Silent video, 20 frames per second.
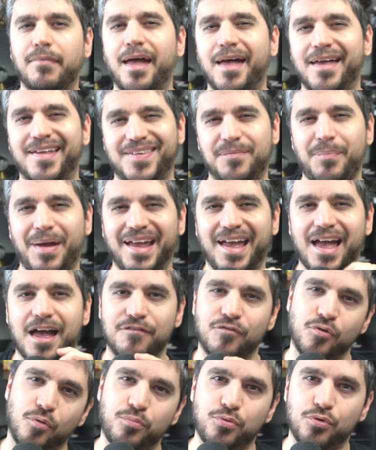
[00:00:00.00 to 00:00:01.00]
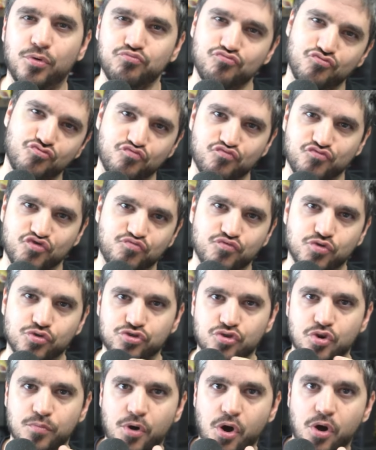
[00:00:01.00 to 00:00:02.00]
hein, c'est pas grave, on peut, on
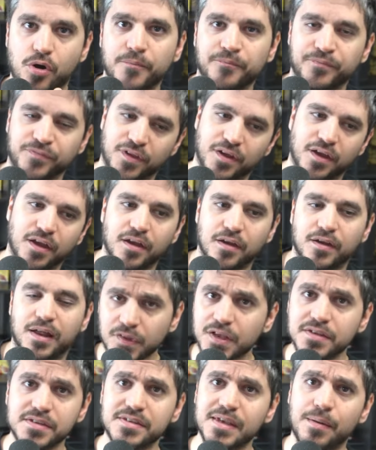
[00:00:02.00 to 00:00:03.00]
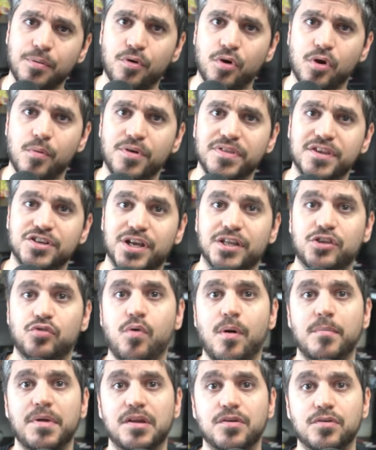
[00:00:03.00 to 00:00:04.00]
se comprend. Ce sera probablement déjà
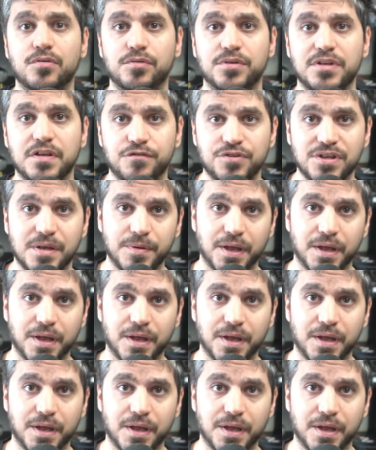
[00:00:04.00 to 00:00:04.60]
3 millions au niveau des